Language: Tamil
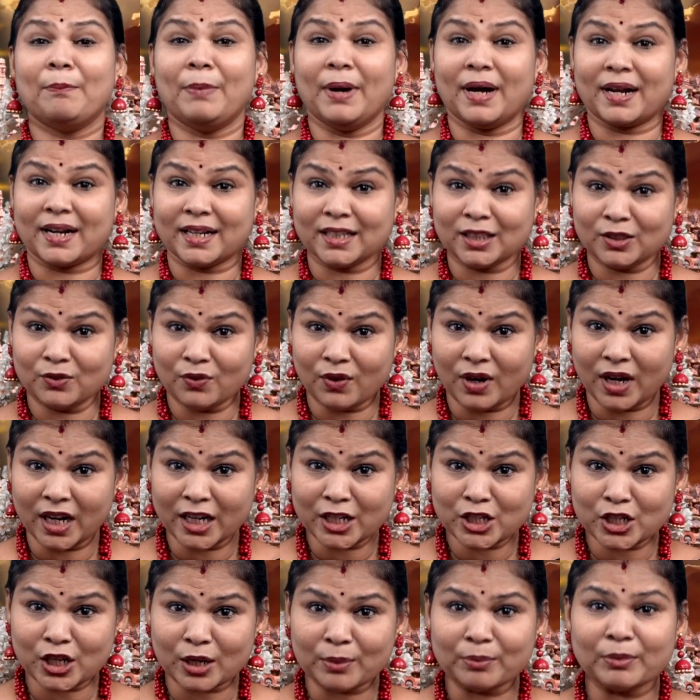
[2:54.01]

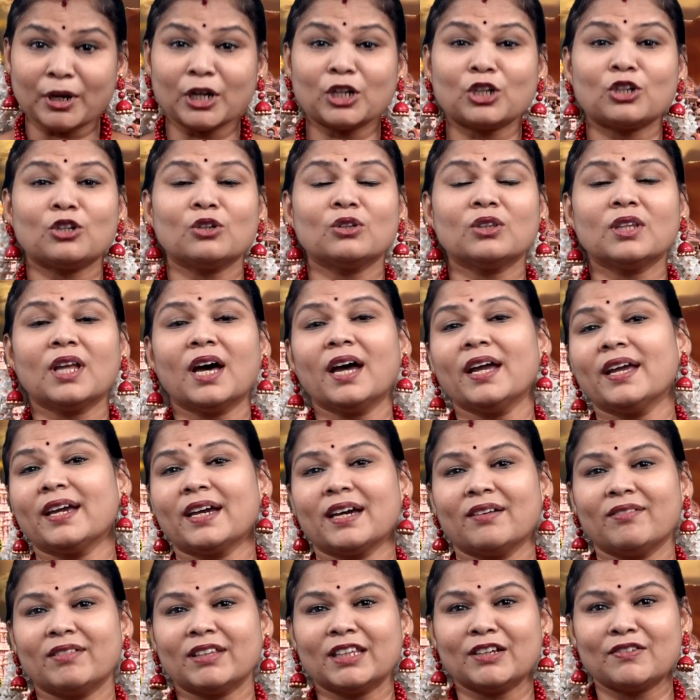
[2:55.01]
பரத்வாஜர் மட்டும்தான்
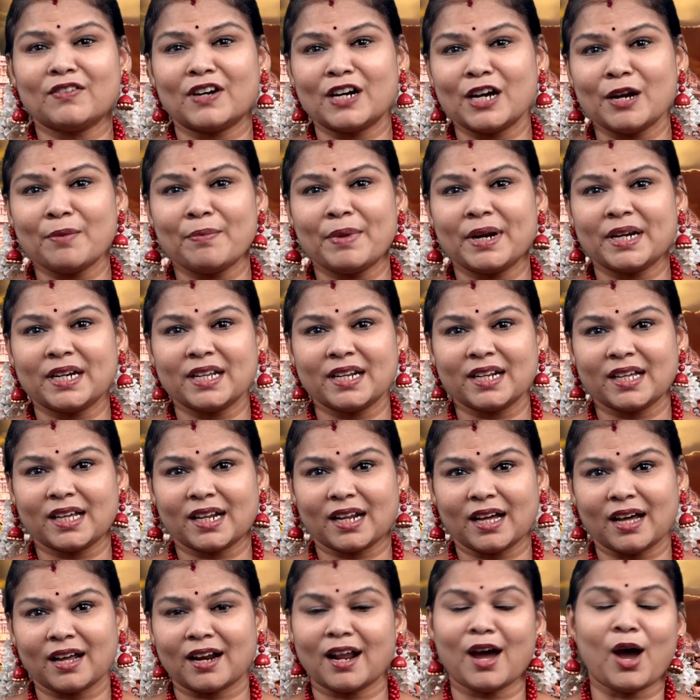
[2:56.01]
இங்கே வந்து வழிபட்டு
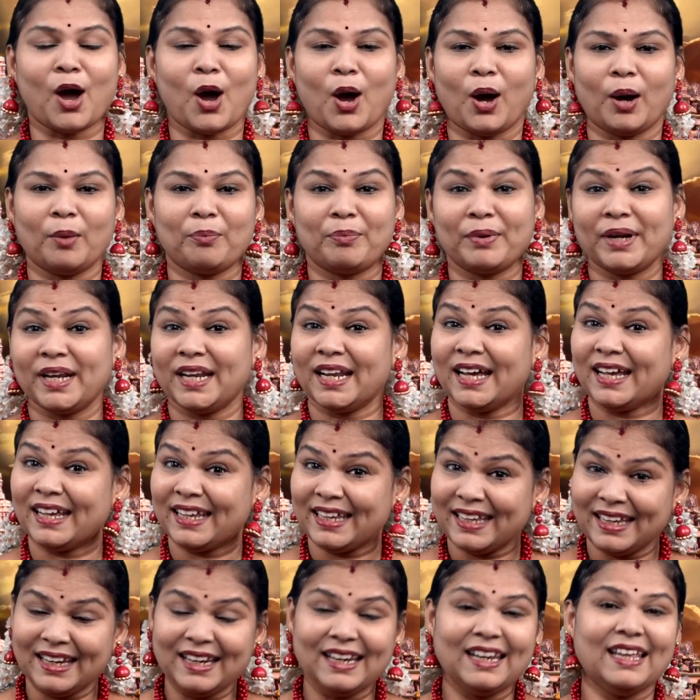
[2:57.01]
இருக்கிறாரா அப்படின்னா
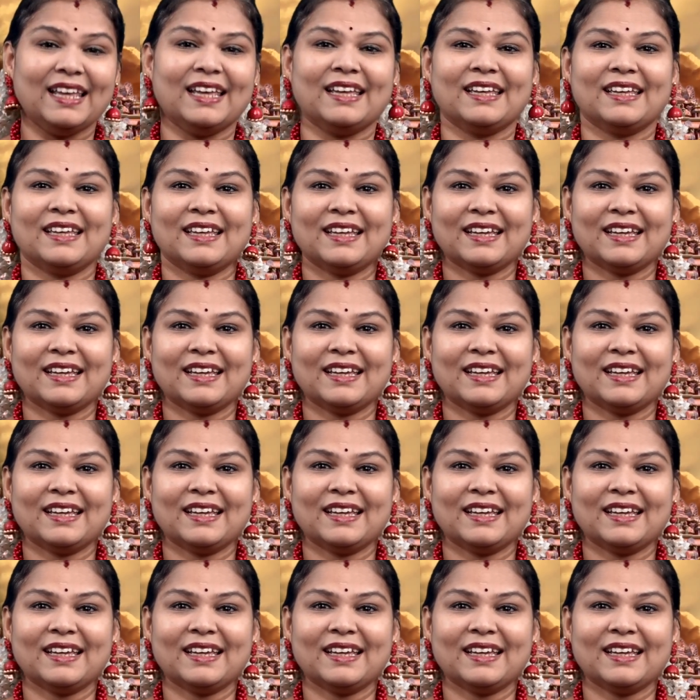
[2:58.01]
இல்லை